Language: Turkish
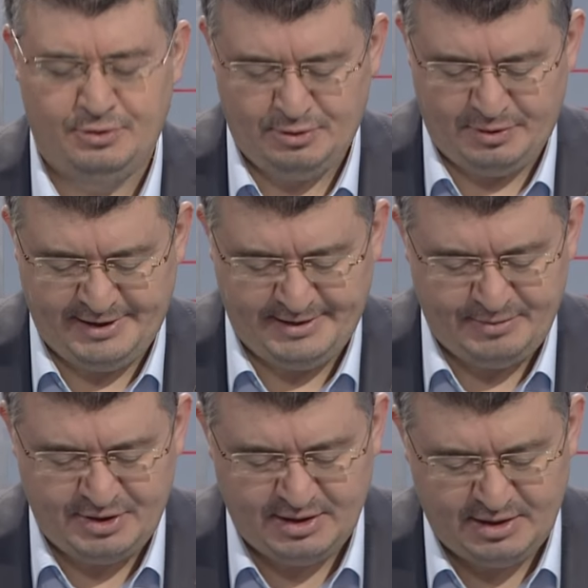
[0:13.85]
Dün
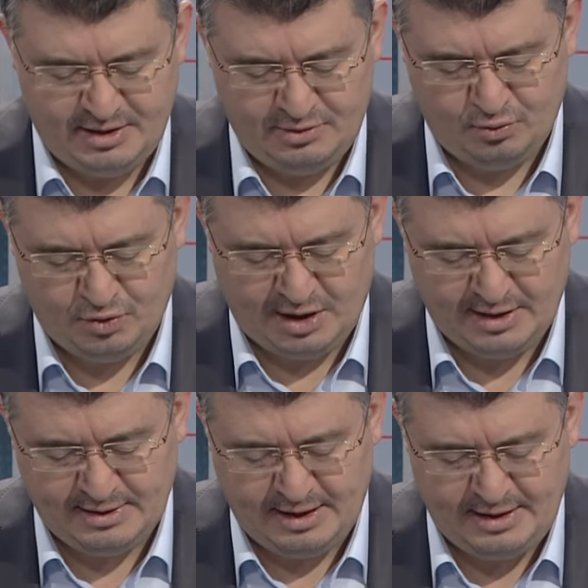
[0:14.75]
72
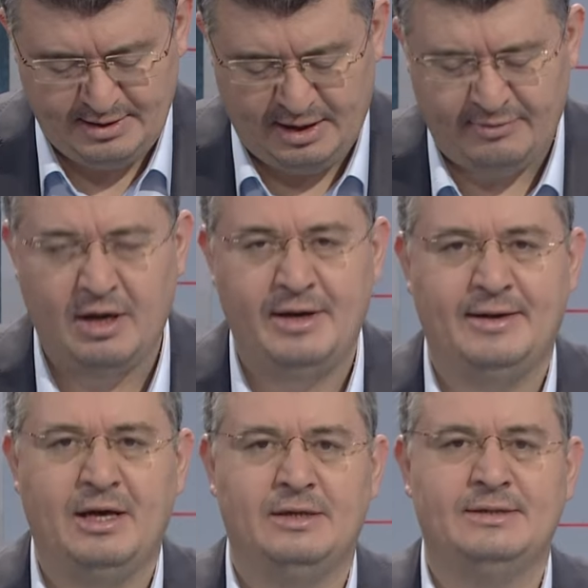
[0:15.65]
uçakla hava
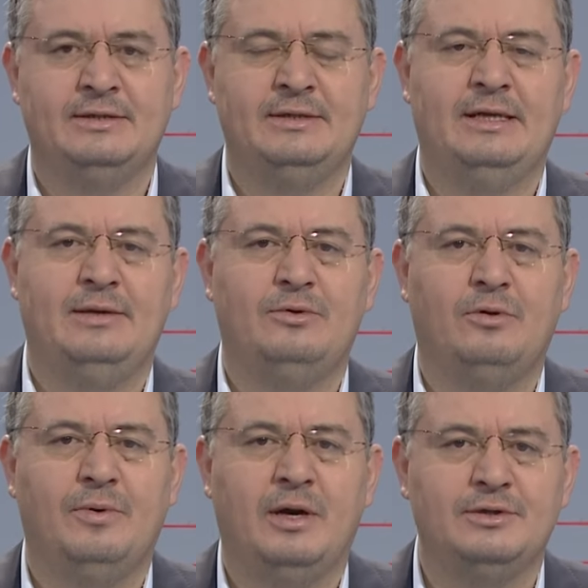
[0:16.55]
harekatı ile bu
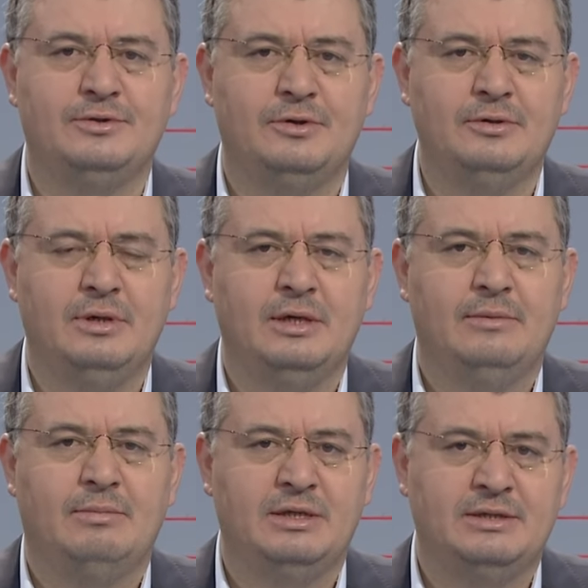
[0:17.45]
operasyon
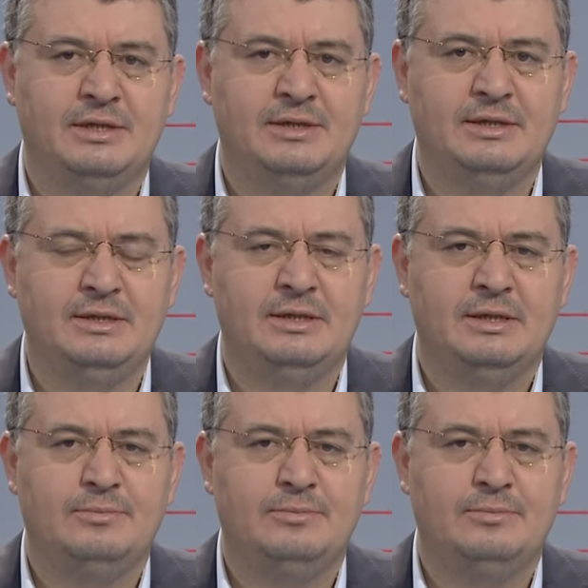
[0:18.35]
başladı.